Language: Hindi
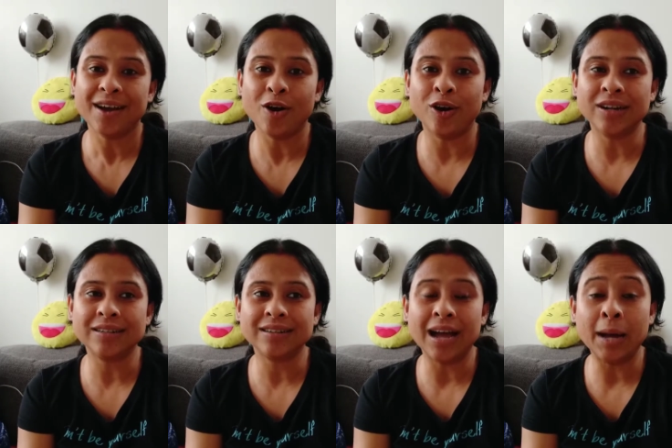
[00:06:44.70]

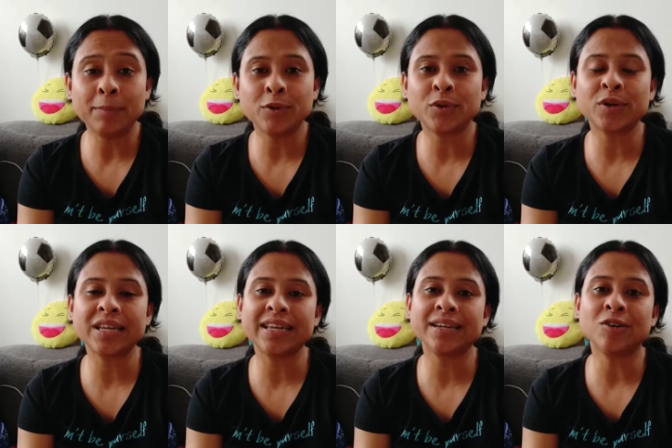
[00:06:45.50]
और आप लोगों
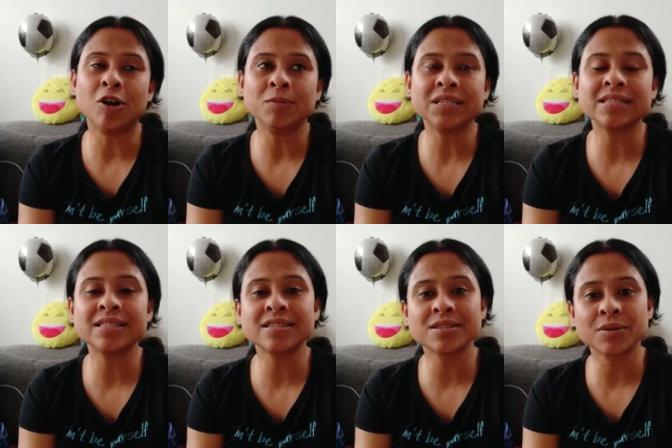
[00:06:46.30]
के
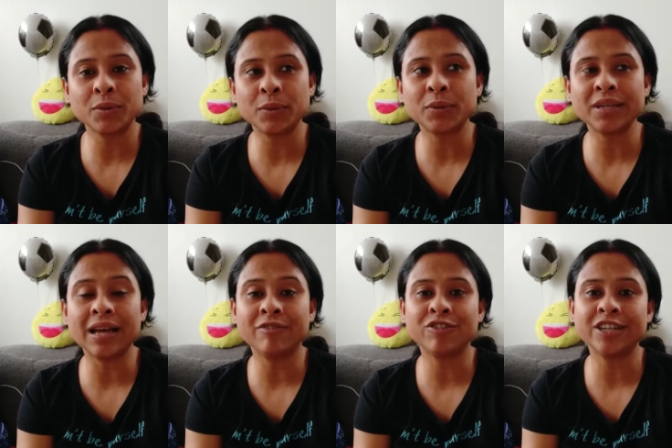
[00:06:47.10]
कमेंट्स हो
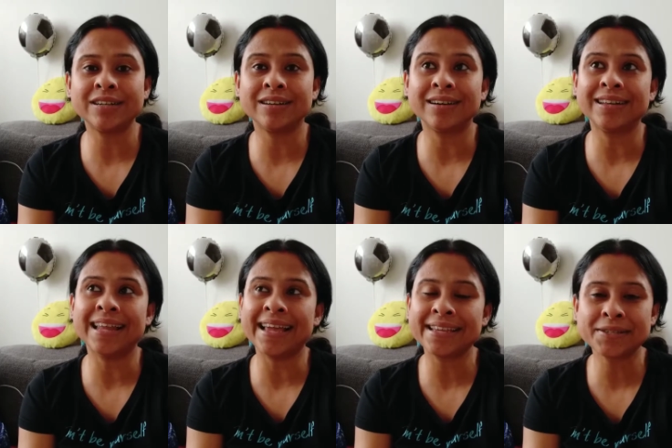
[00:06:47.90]
या फिर
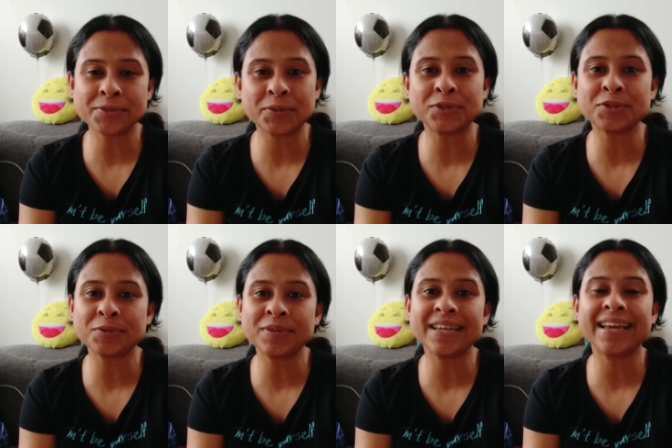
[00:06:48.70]
लाइक्स हो जो
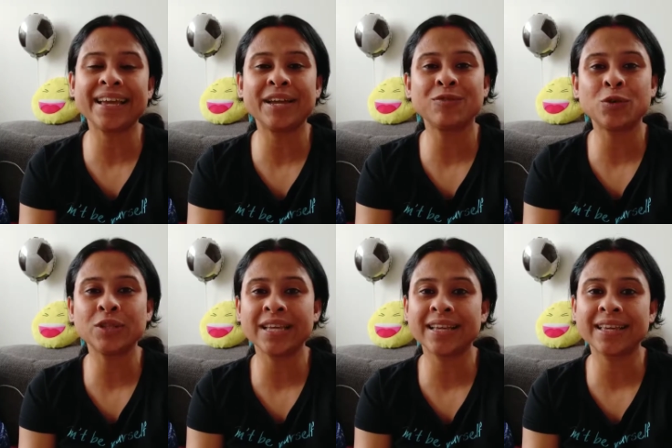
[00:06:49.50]
भी है वो
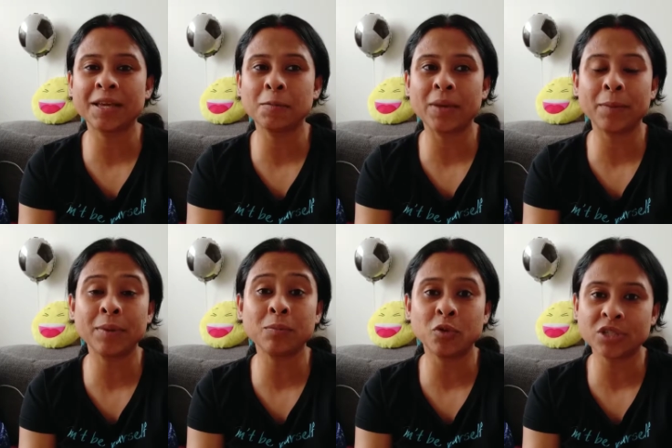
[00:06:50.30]
देख के मैं
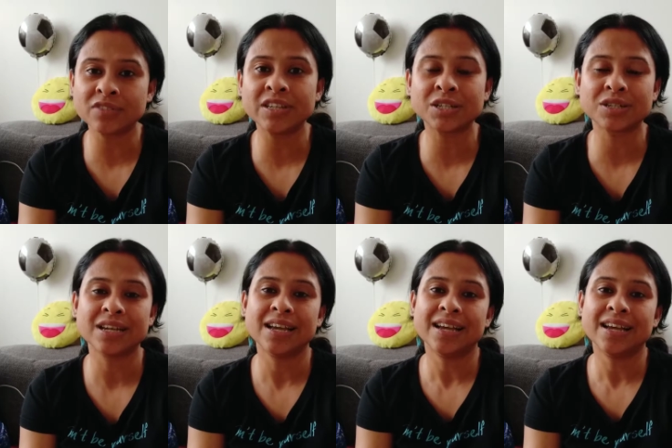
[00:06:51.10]
भी मोटिवेट